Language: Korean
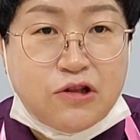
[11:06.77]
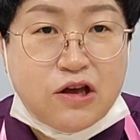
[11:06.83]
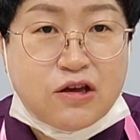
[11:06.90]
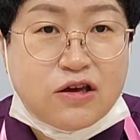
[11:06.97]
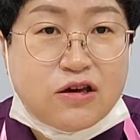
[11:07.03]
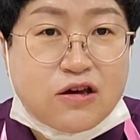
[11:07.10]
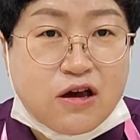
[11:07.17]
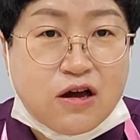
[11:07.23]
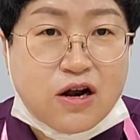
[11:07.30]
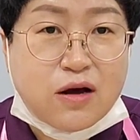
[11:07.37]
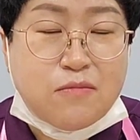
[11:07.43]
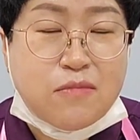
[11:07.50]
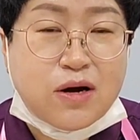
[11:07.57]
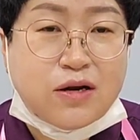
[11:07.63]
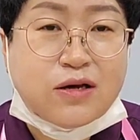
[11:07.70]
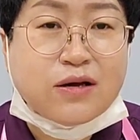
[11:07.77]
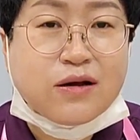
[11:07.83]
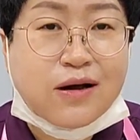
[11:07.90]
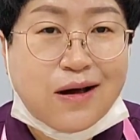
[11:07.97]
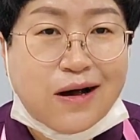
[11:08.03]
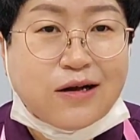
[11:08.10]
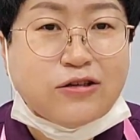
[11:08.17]
냉이 계란말이
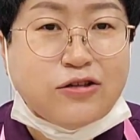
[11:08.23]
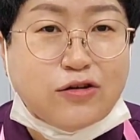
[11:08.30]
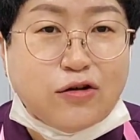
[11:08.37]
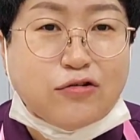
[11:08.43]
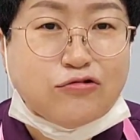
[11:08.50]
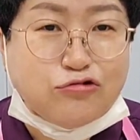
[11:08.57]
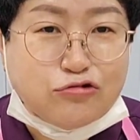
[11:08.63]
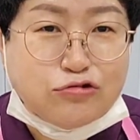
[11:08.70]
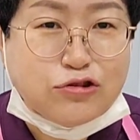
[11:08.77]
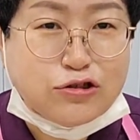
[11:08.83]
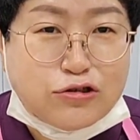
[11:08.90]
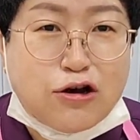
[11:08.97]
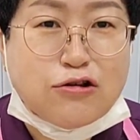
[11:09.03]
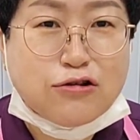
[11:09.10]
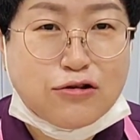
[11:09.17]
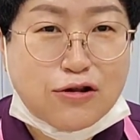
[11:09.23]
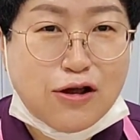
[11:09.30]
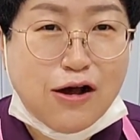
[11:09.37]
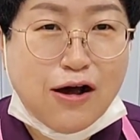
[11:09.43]
강력 추천.